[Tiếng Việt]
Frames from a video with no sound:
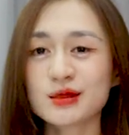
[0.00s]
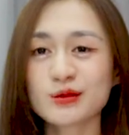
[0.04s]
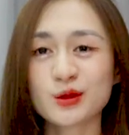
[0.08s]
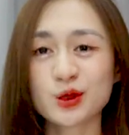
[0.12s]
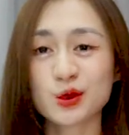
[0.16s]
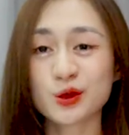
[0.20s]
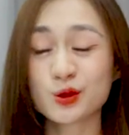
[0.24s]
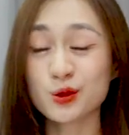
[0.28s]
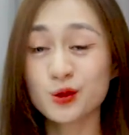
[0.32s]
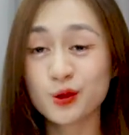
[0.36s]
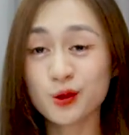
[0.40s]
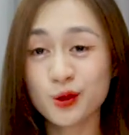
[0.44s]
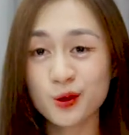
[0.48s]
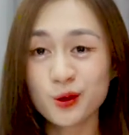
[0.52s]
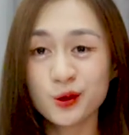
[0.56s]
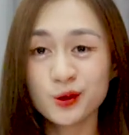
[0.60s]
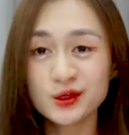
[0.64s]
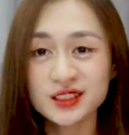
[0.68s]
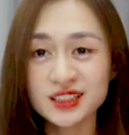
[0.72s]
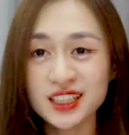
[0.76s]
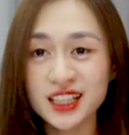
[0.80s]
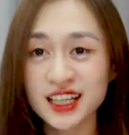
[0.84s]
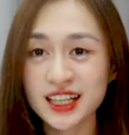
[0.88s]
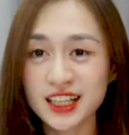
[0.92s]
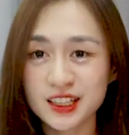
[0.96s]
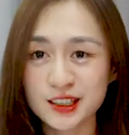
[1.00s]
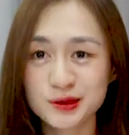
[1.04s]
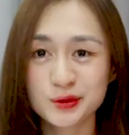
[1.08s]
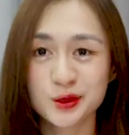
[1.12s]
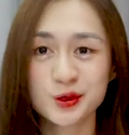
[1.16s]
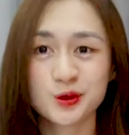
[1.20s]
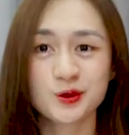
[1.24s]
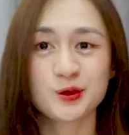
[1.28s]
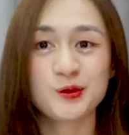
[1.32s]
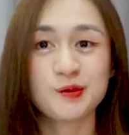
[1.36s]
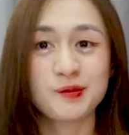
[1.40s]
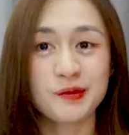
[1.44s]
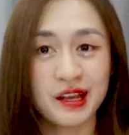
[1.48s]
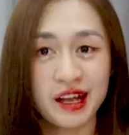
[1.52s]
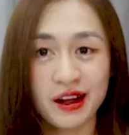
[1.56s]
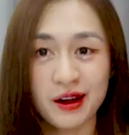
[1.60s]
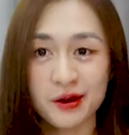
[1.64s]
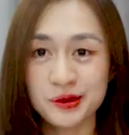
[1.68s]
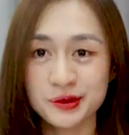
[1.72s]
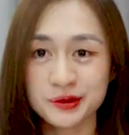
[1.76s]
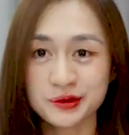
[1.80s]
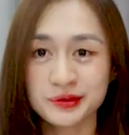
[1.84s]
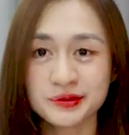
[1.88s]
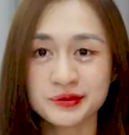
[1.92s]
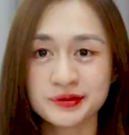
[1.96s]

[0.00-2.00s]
một chú cún hay là một chú mèo